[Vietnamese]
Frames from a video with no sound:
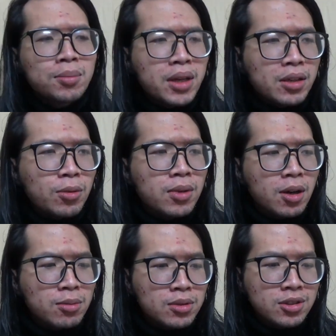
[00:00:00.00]
Mình cũng
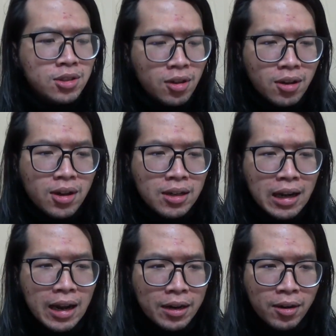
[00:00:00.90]
không rõ rằng
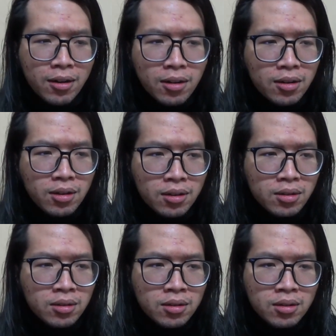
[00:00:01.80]
là nó
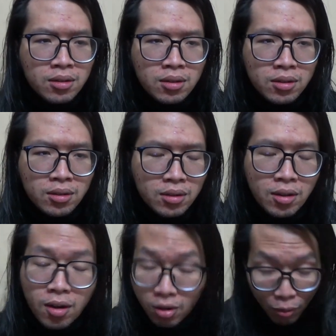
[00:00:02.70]

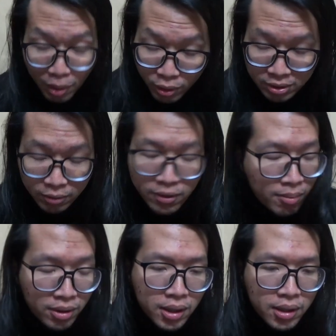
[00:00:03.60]
họ có bao nhiêu sản
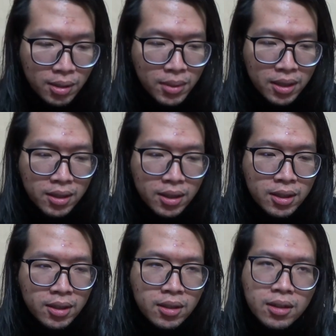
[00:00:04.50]
phẩm nữa nhưng mà
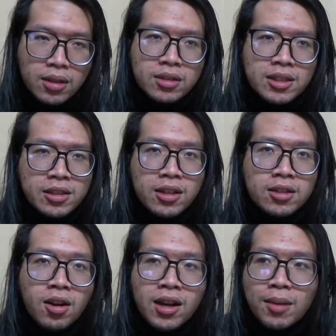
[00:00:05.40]
à, chỉ nhớ
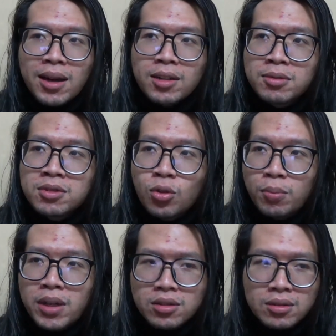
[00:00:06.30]
rõ là các bạn cứ dùng
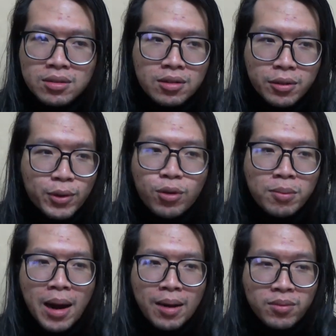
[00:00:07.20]
mình review con
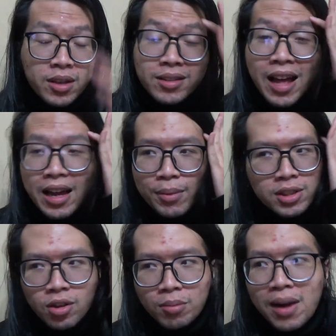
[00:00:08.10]
ba hiện tại mình
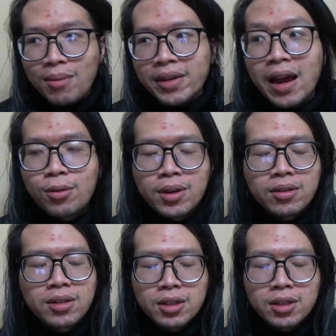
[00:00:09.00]
chưa con ba ở nhà đúng không ạ